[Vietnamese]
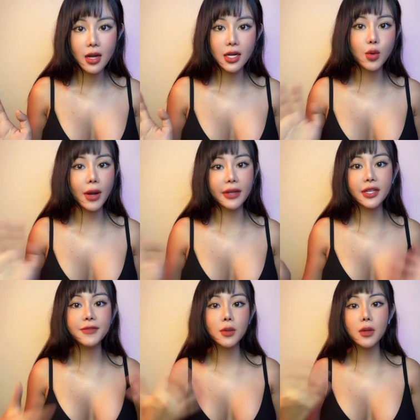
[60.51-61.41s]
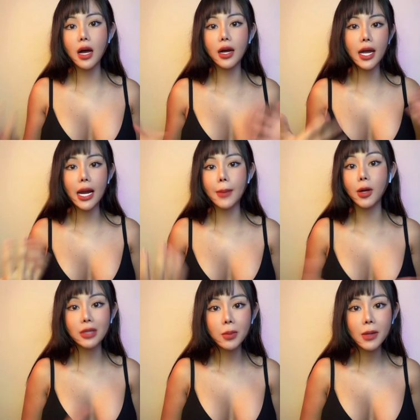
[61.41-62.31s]
liên quan tới filler hay là
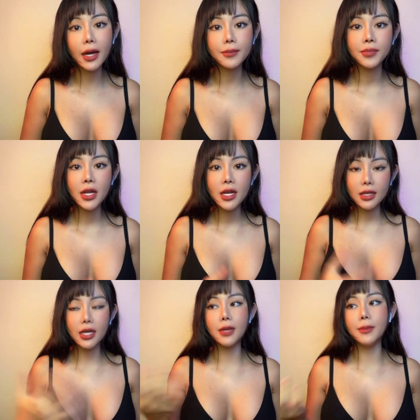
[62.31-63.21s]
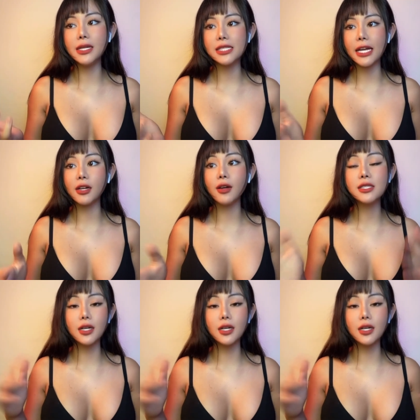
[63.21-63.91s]
bo tóc hết thì Bình sẽ nói sơ